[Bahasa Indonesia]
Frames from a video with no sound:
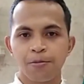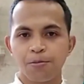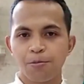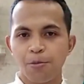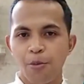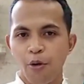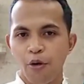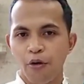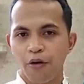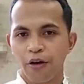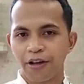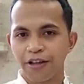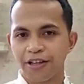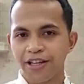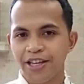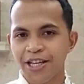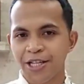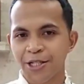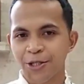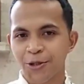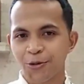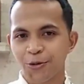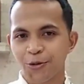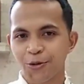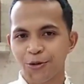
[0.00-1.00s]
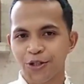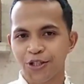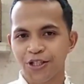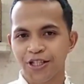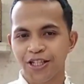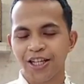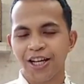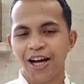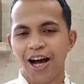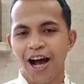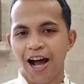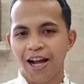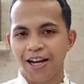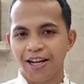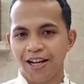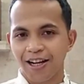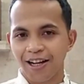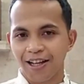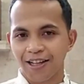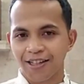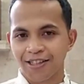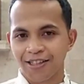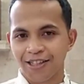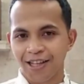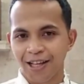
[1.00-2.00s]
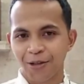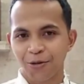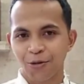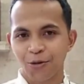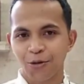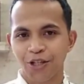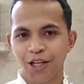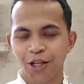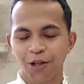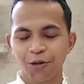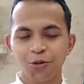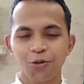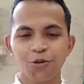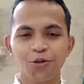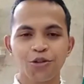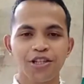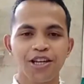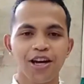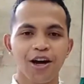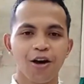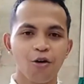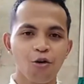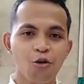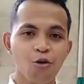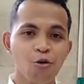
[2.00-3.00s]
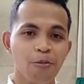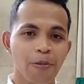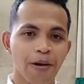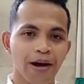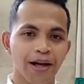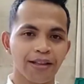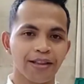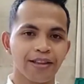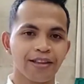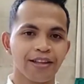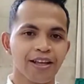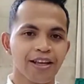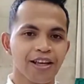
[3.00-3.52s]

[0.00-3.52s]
bahwa Yesus adalah satu-satunya obat